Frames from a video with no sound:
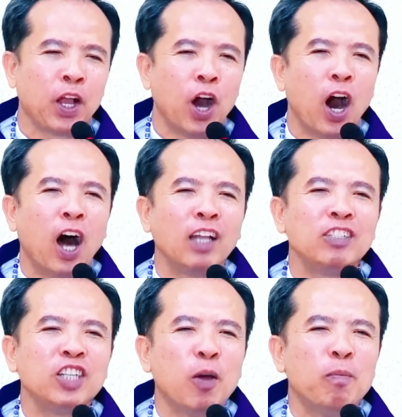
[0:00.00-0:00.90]

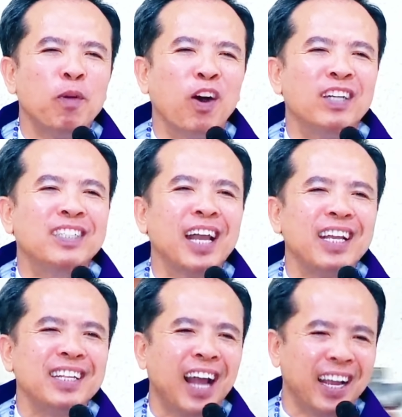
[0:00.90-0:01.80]
còn trong mùa
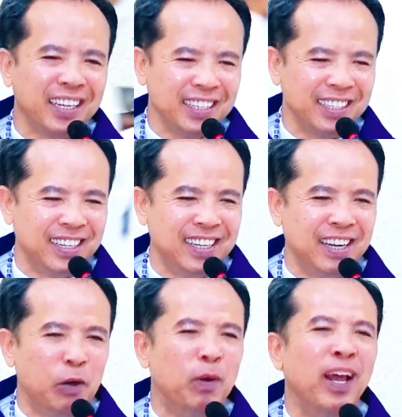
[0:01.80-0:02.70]
chay thánh
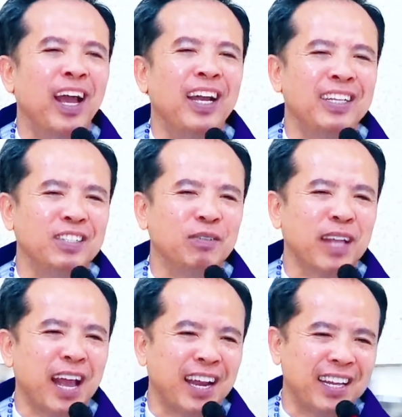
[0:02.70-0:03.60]
đầu lễ đó chúng
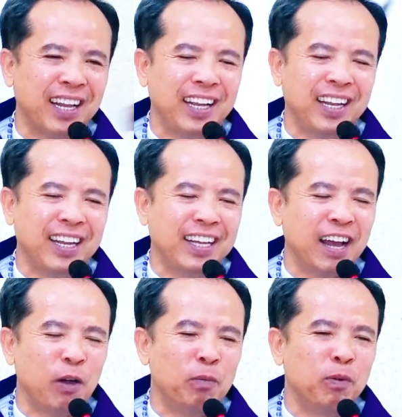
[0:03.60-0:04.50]
ta đã thấy là
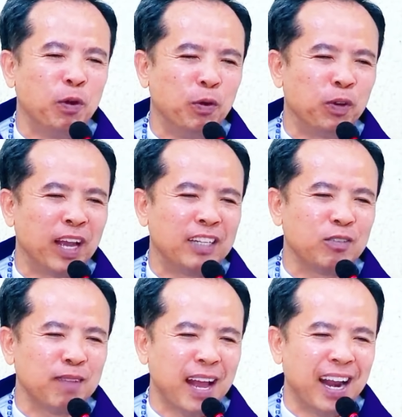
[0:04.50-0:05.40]
các ông cụ nhà
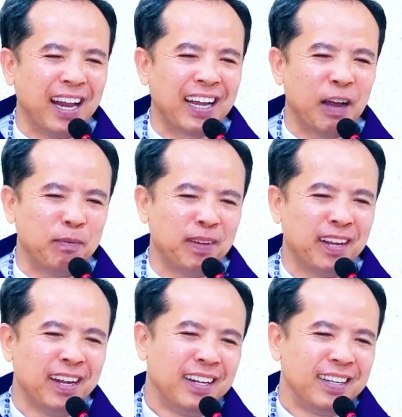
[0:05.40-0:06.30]
chúng ta là ngóng
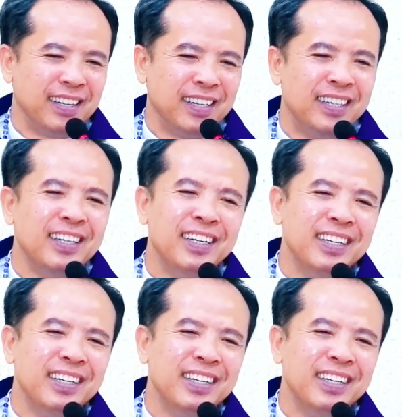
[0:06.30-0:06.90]
thứ